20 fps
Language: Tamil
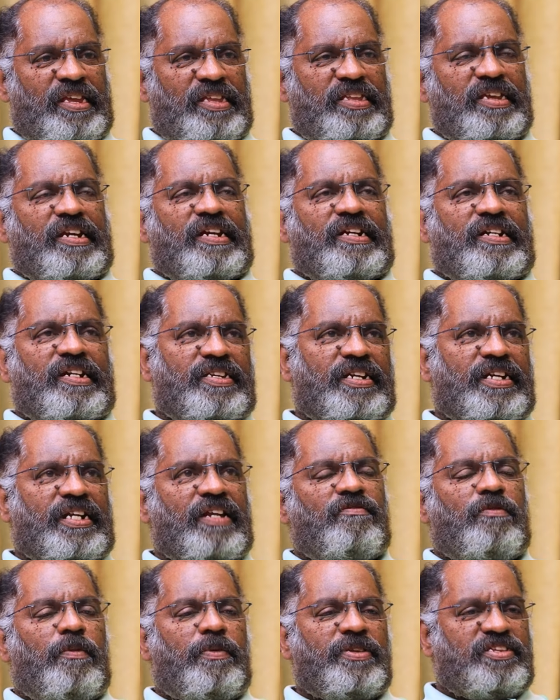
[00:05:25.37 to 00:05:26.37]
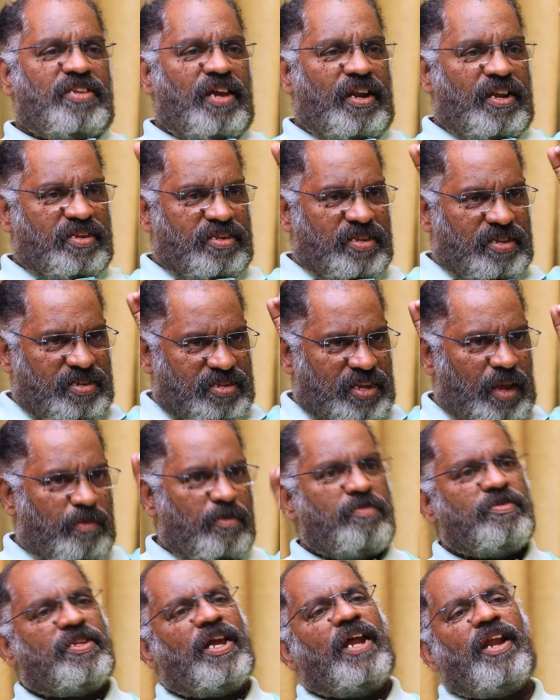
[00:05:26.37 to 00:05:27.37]
இது கிட்டத்தட்ட விபச்சாரத்துக்கு
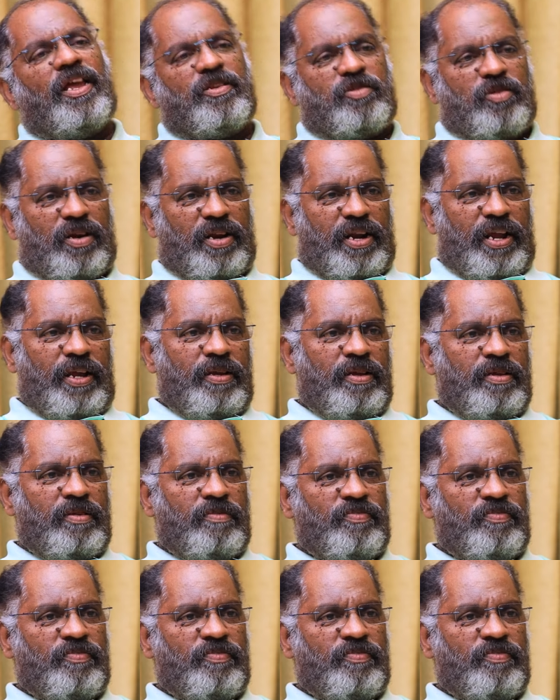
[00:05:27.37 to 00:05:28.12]
சமம் தான் நான் சொல்கிறேன்